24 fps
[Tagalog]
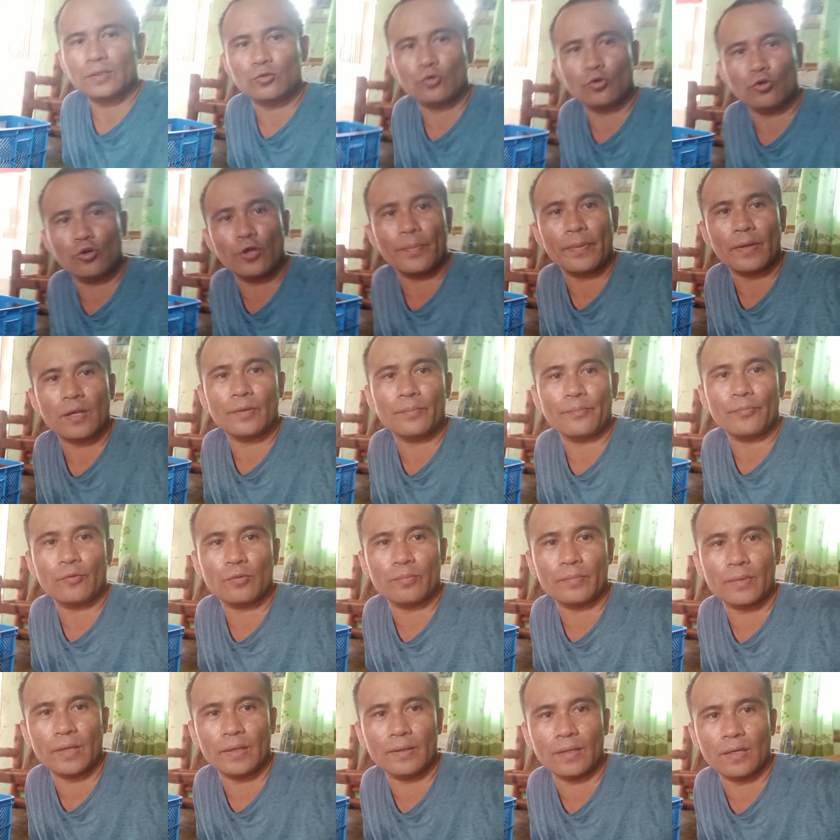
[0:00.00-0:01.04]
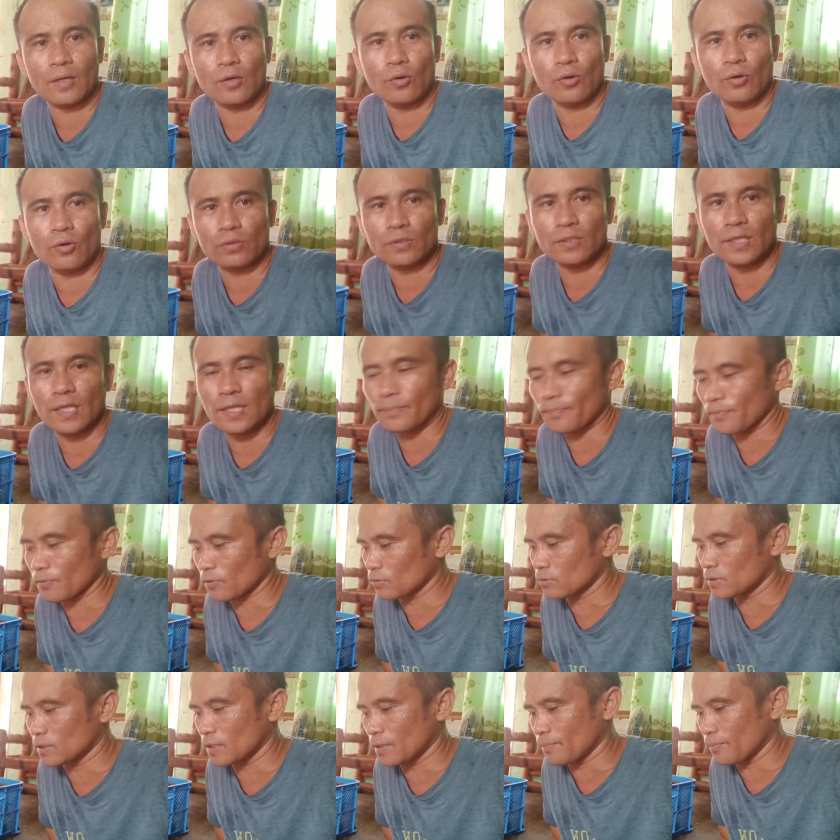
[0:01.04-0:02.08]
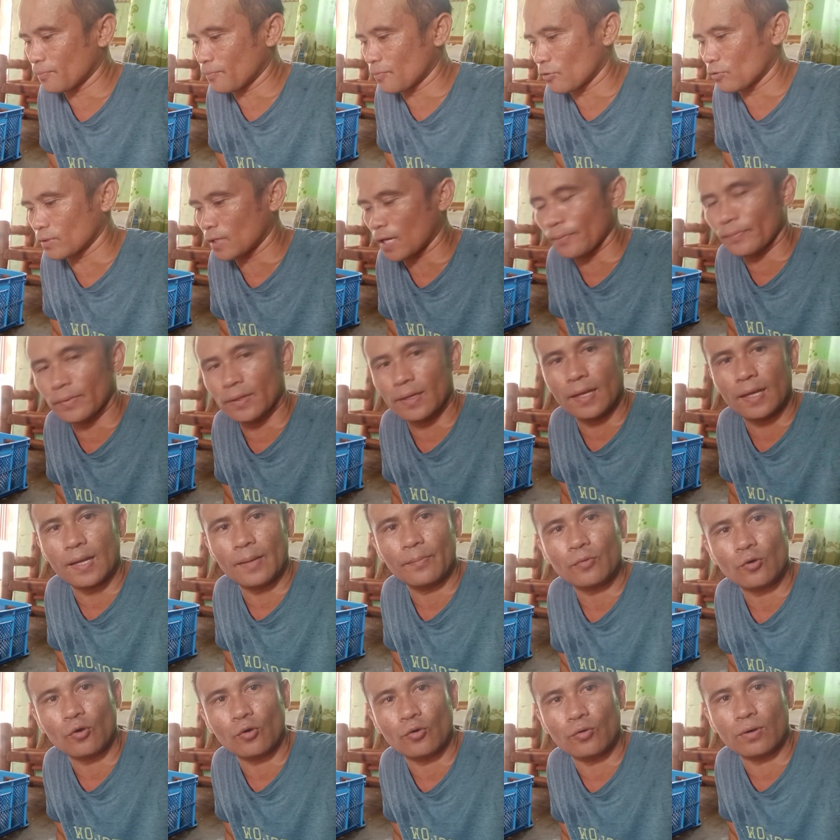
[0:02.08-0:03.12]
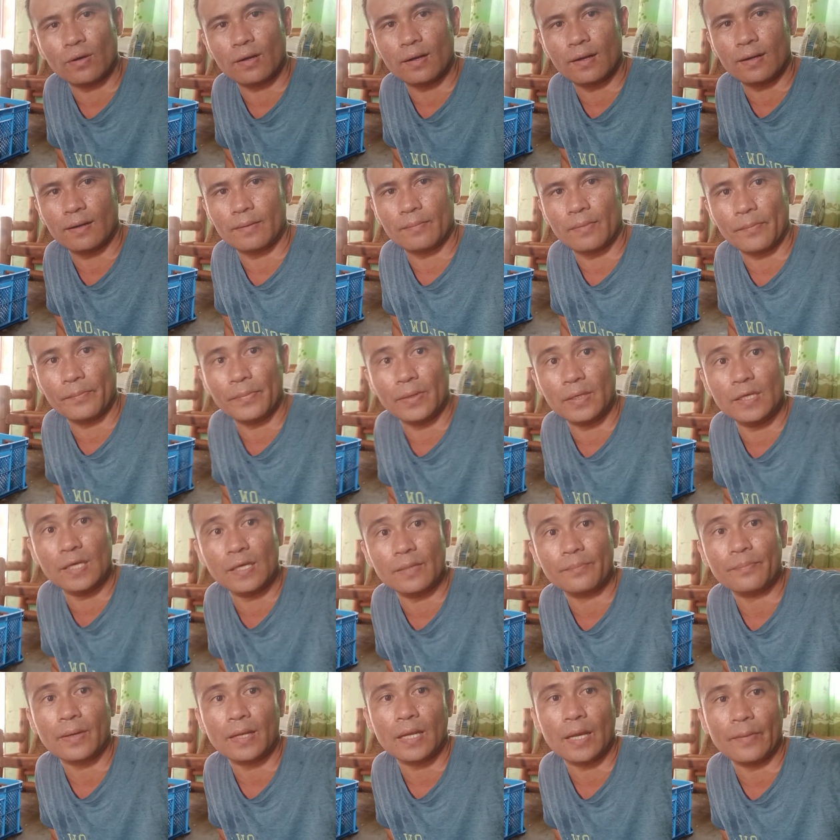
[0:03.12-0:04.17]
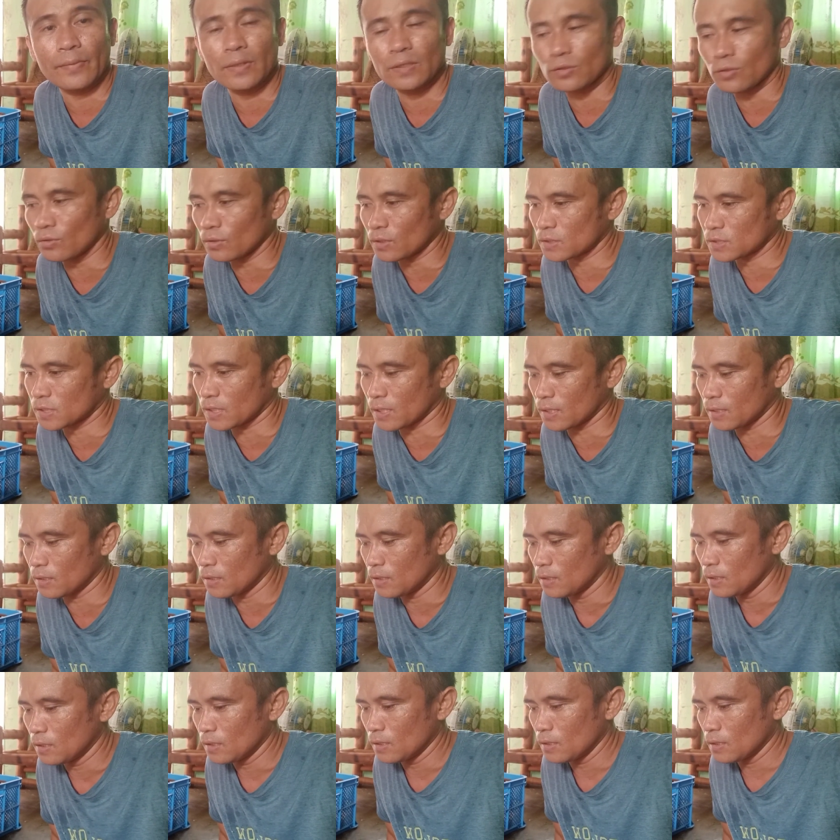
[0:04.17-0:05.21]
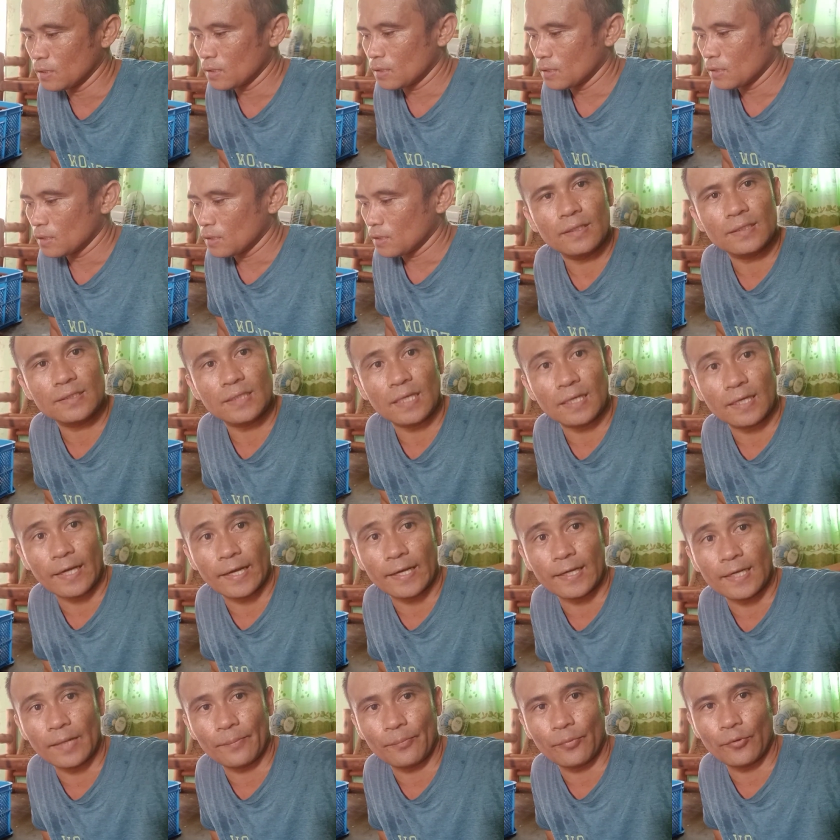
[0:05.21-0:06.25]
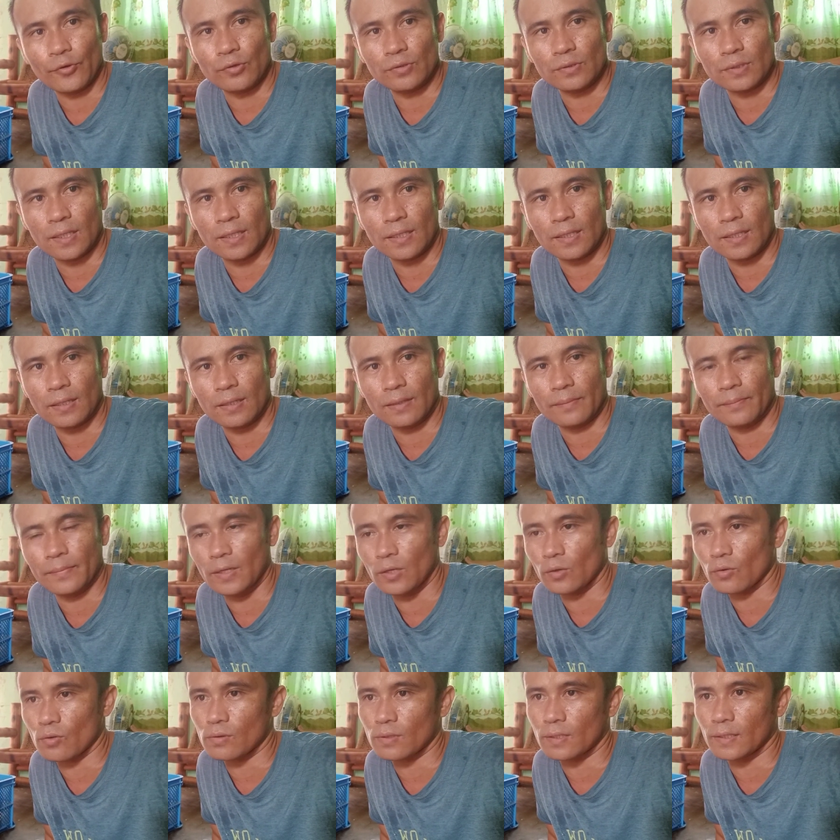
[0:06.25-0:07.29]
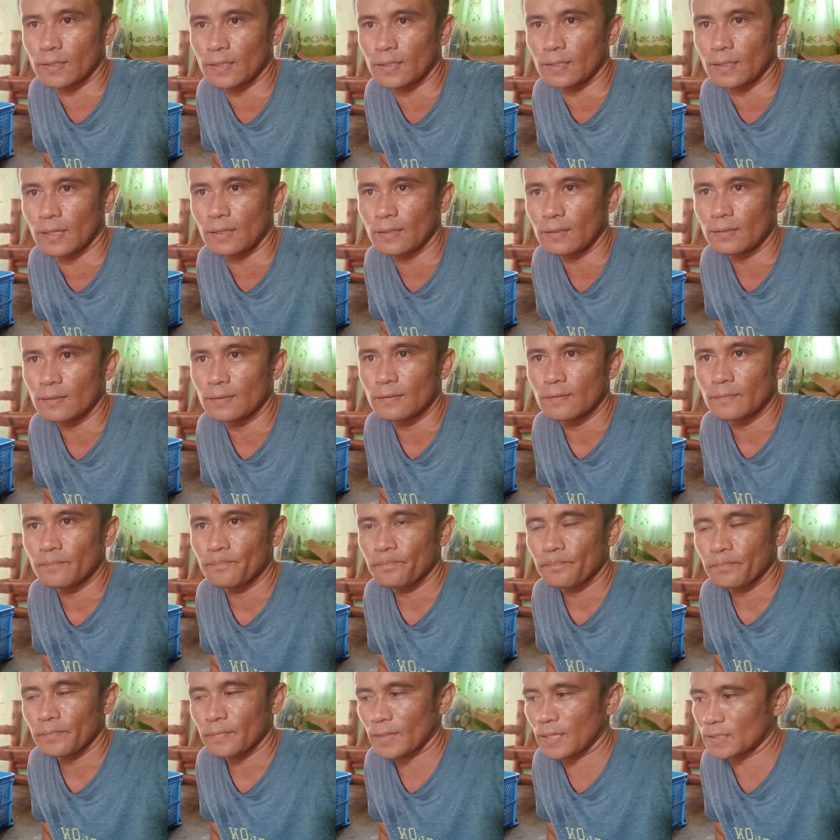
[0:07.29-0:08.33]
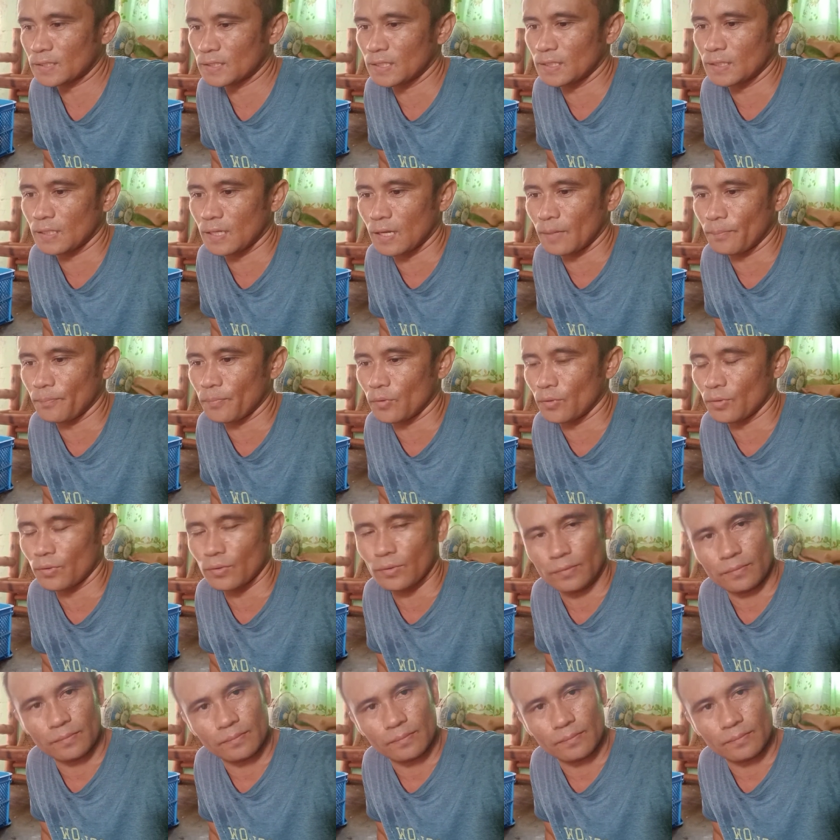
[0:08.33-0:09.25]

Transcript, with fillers: patuloy pa rin pong may nag-order pero hindi po namin alam kung uh, mabigyan pa namin to kasi isang kain lang po yung nabili ko kanina kasi nga po